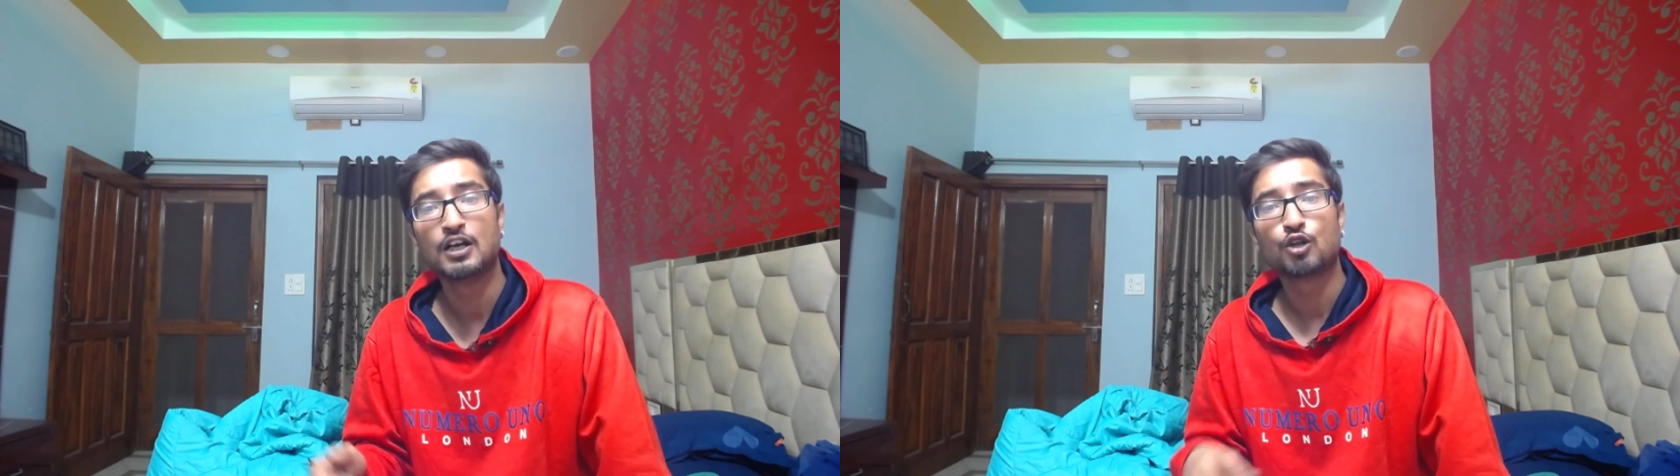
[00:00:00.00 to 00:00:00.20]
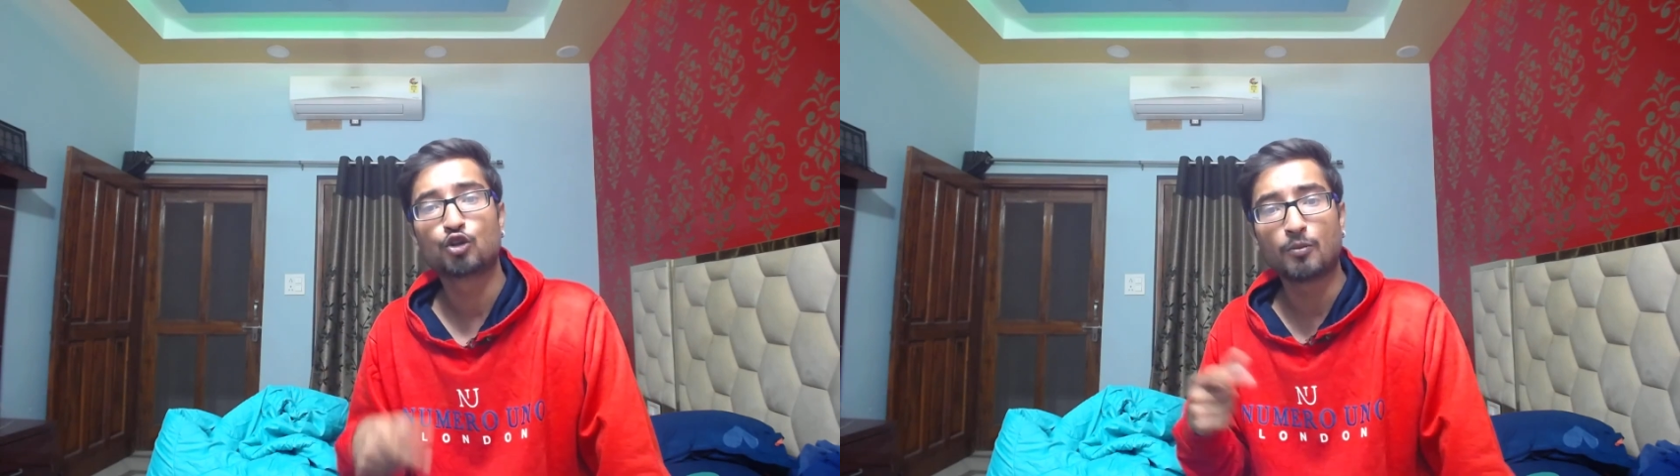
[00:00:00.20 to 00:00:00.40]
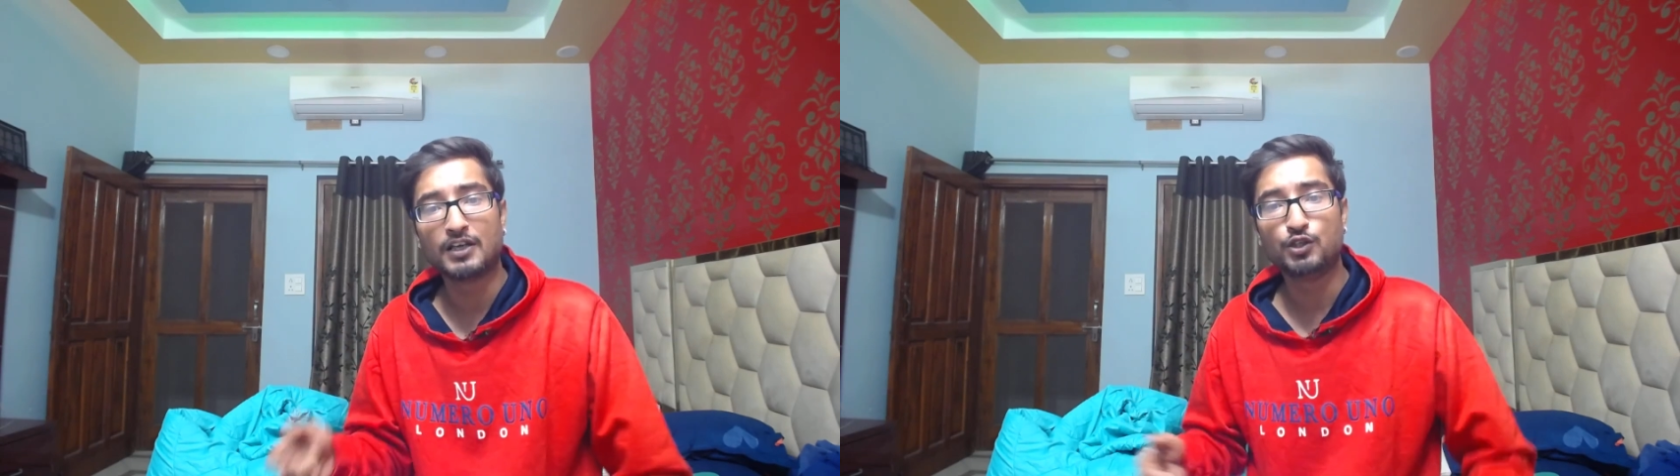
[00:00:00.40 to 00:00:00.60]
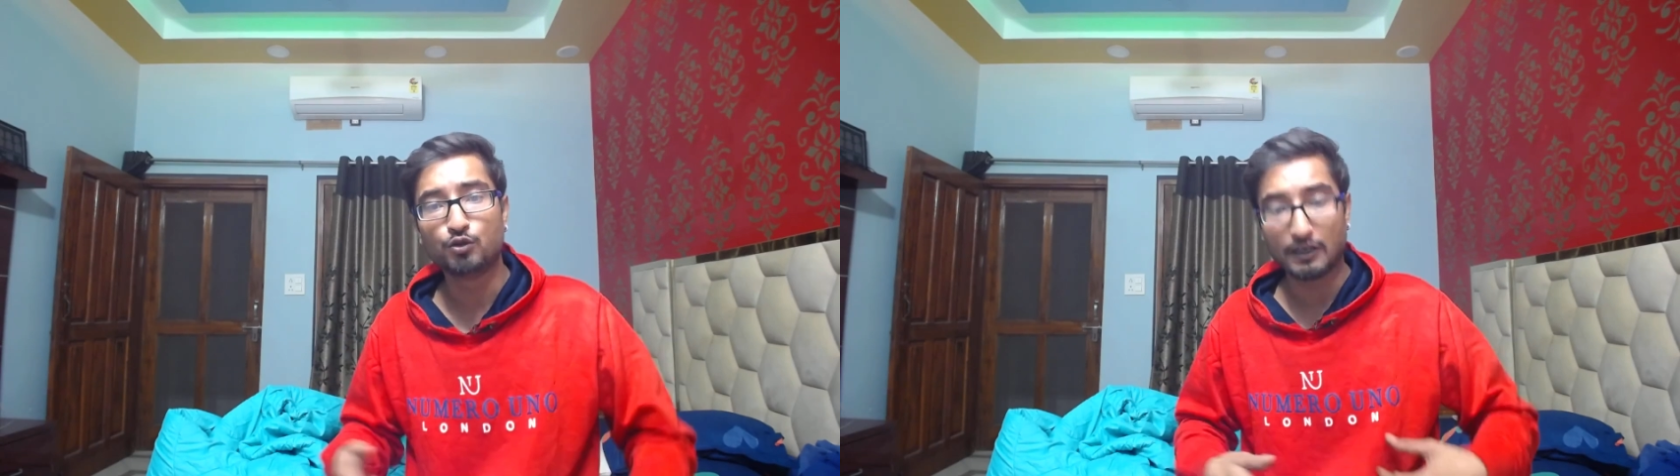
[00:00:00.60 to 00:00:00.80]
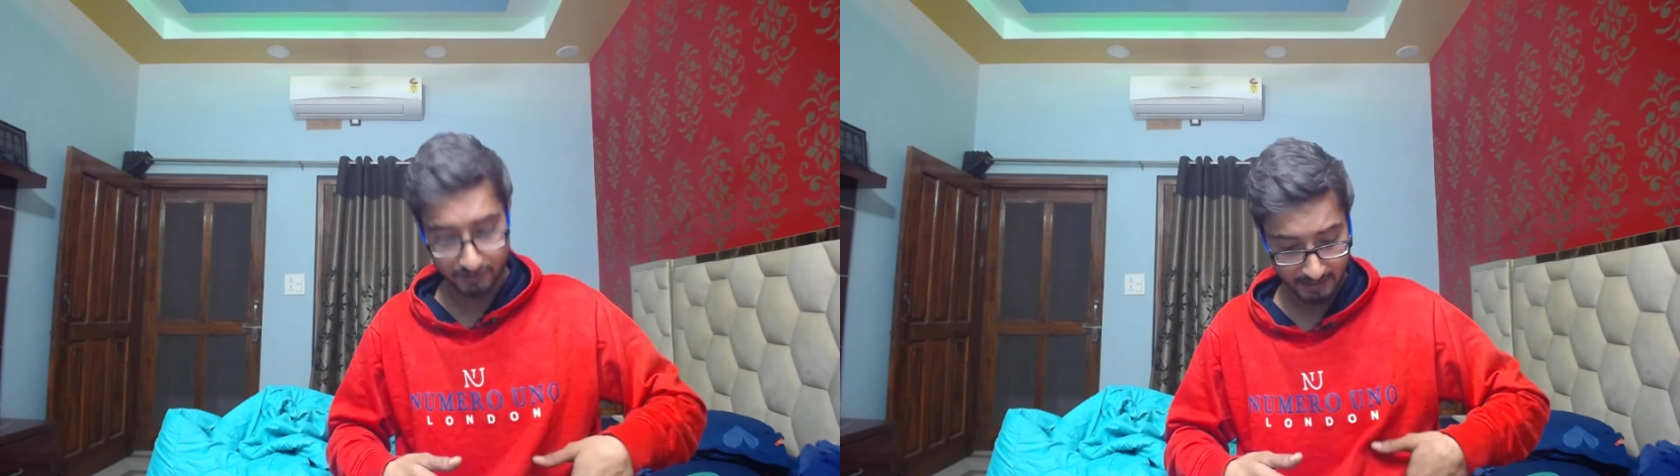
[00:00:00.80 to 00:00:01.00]
तो मैं
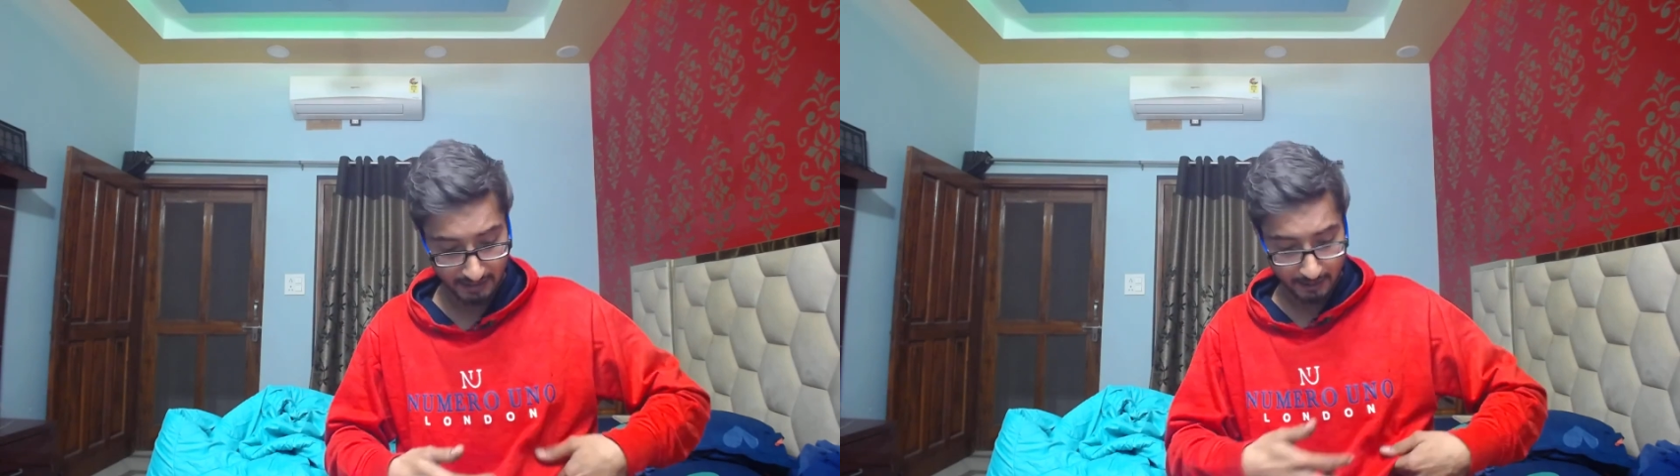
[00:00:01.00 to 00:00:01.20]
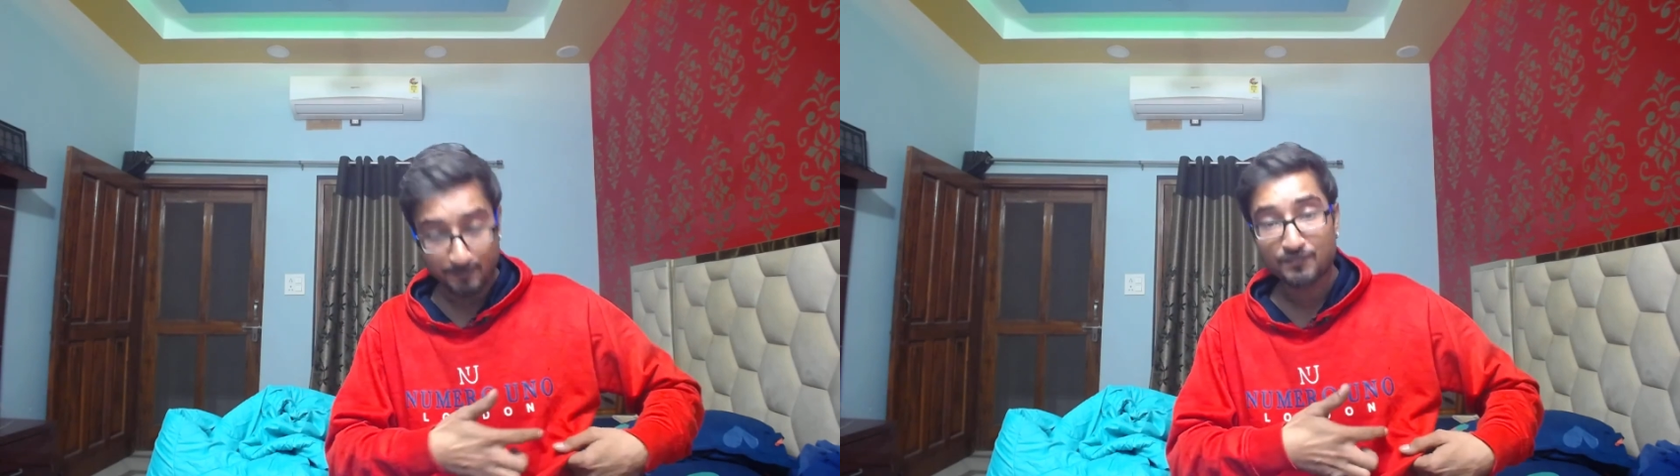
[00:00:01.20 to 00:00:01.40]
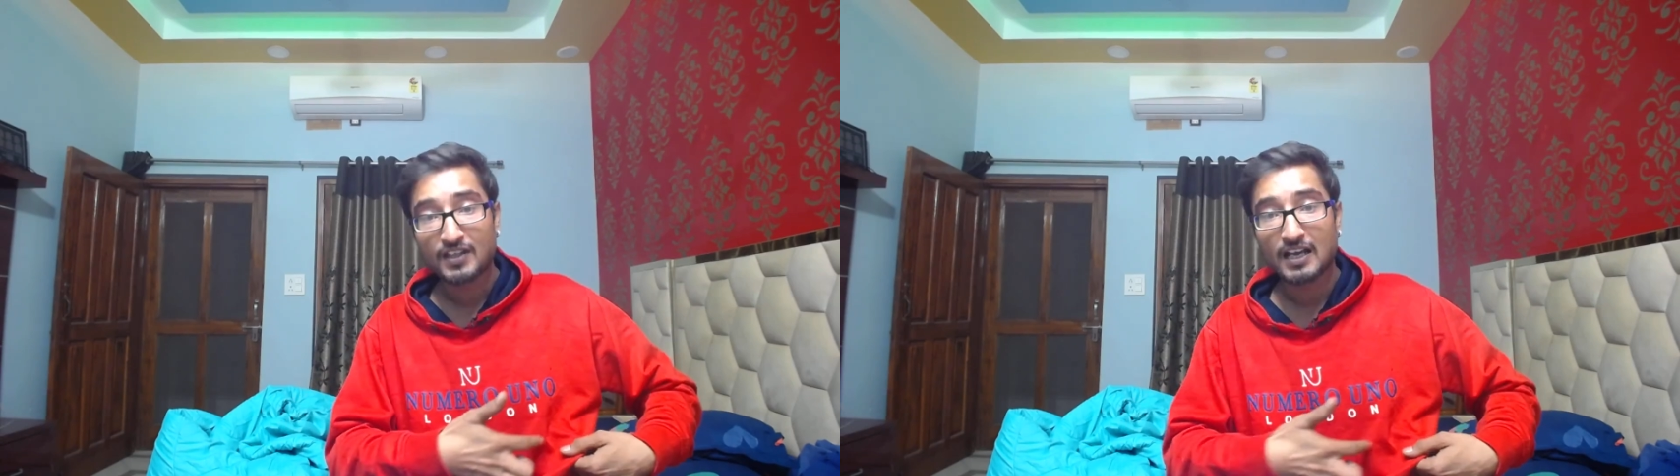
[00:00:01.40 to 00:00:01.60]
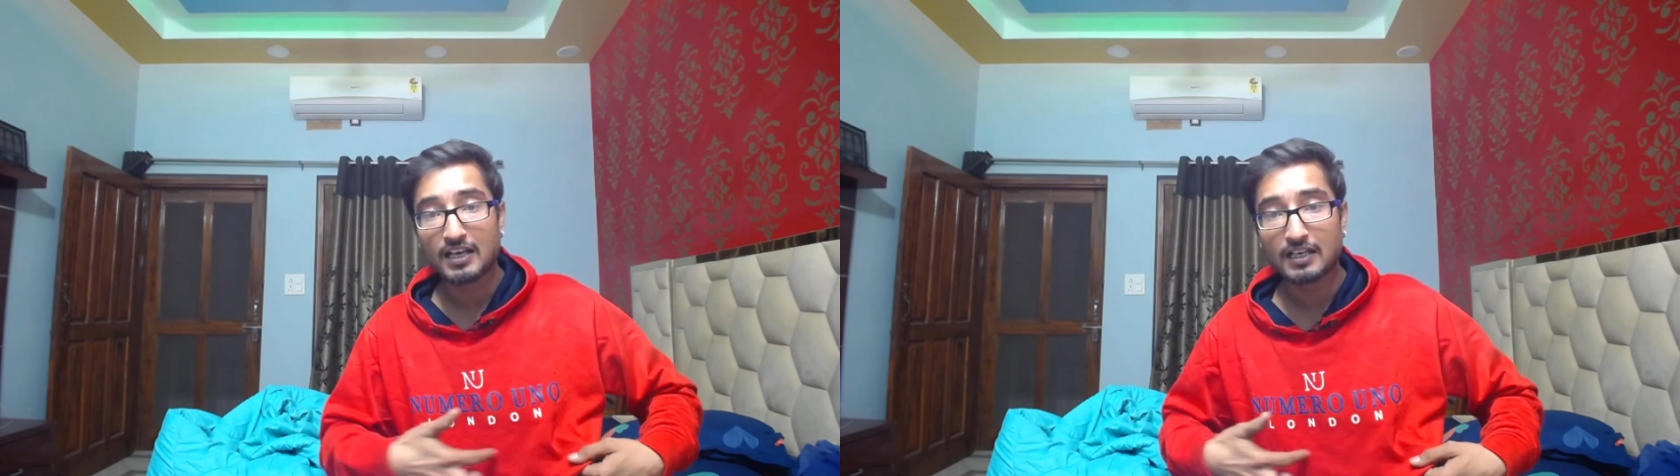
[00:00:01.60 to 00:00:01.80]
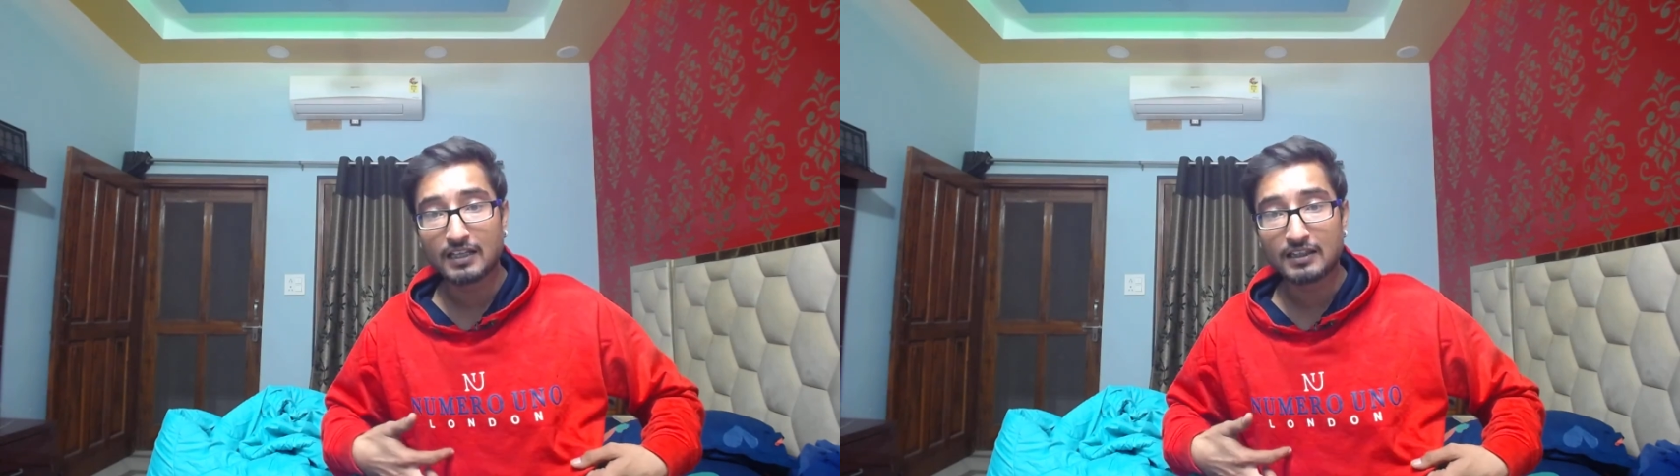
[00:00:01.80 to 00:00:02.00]
यूएफसी
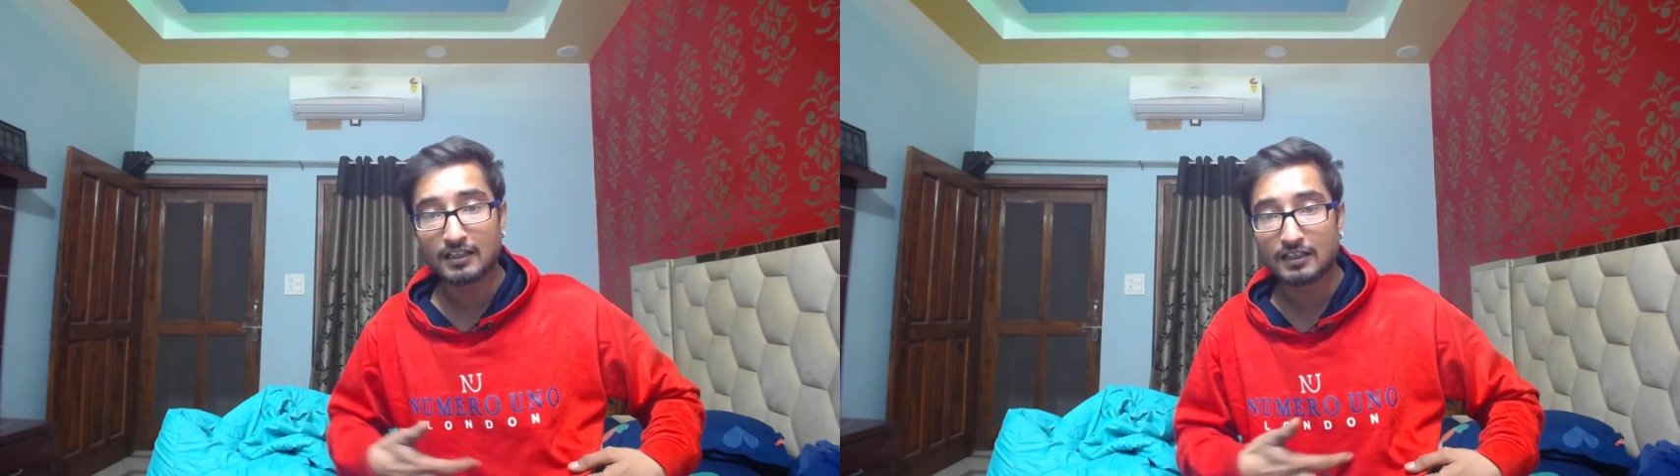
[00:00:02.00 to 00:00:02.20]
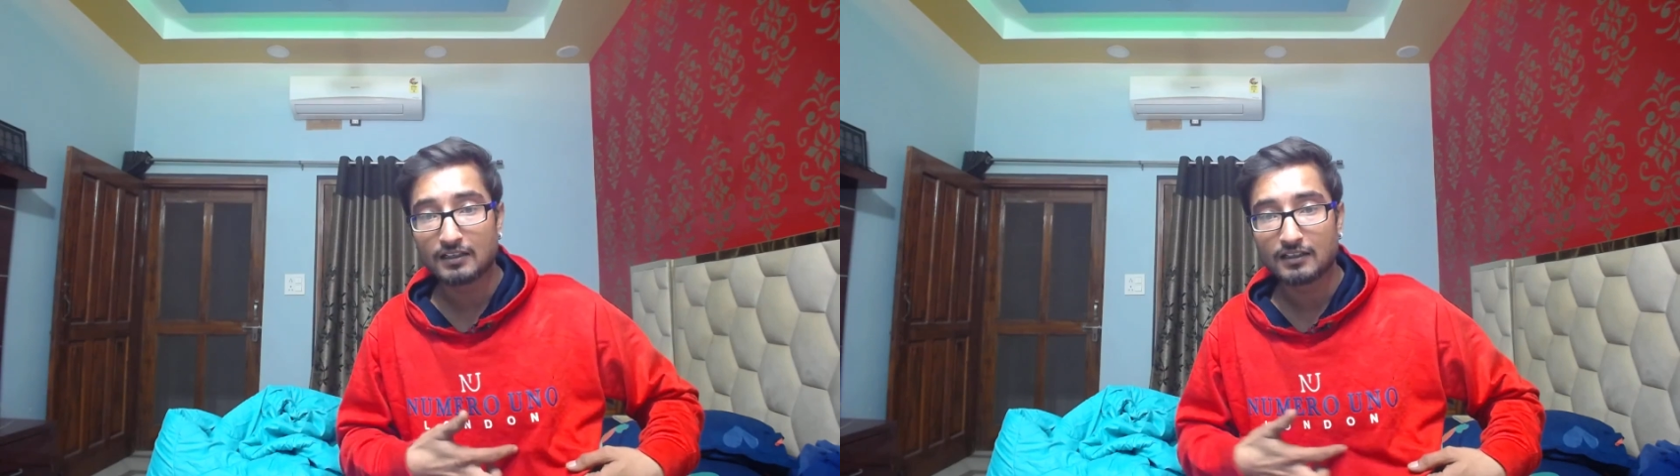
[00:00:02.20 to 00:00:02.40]
लंदन